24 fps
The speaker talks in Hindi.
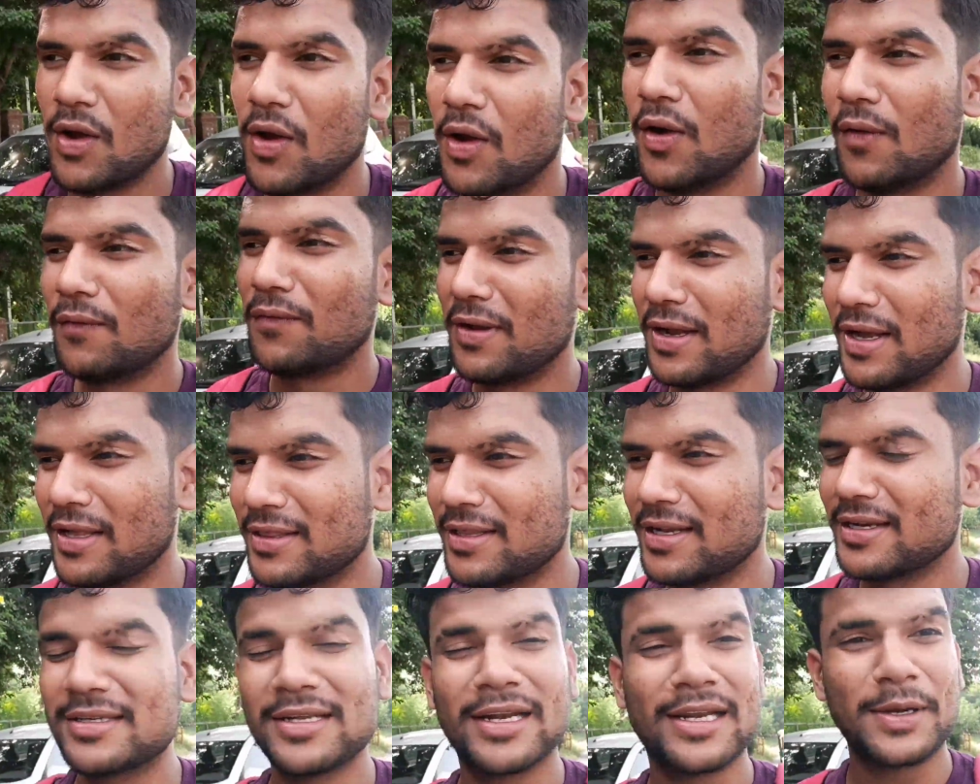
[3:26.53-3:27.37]
और फिर
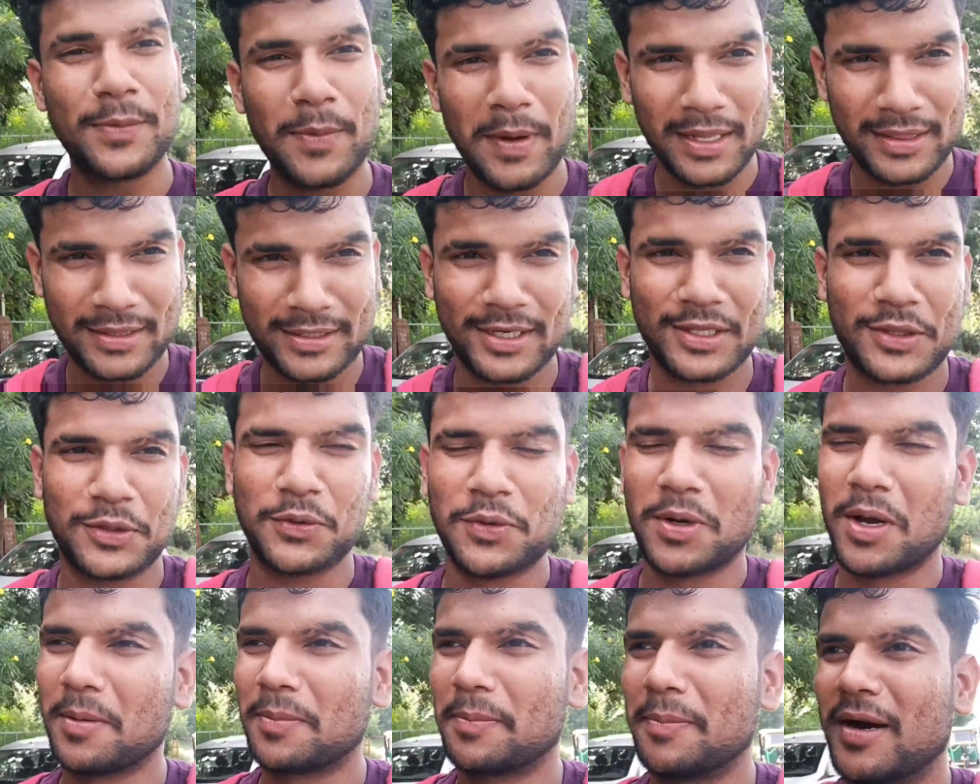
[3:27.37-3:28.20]
अंदर चल के बात करता हूँ
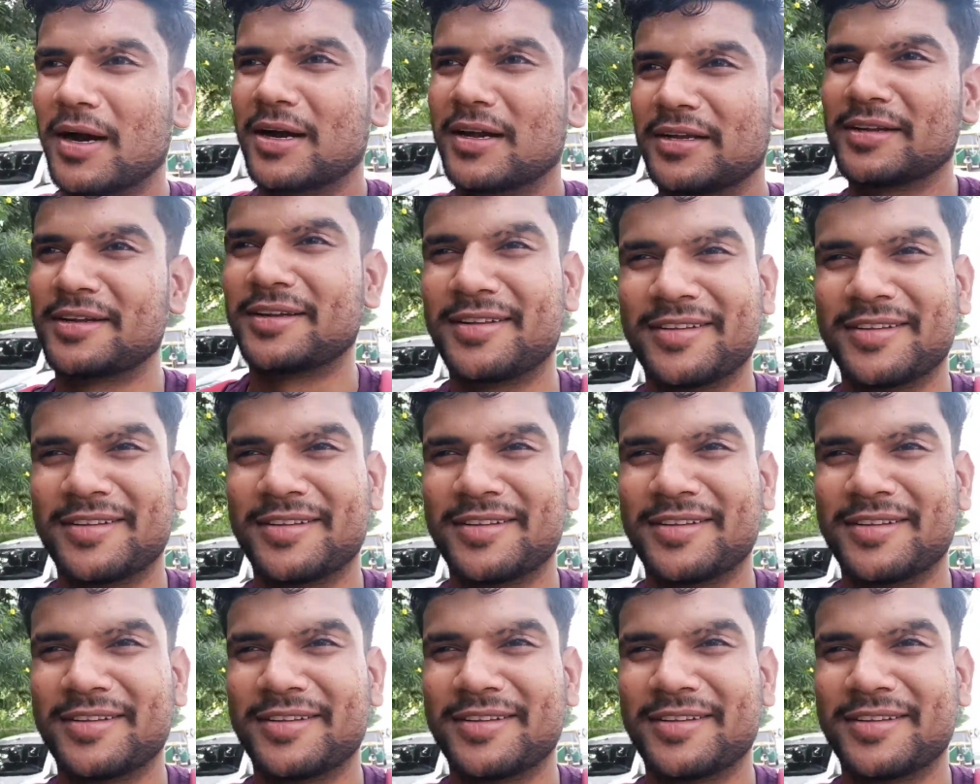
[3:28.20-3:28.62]
आप बाकी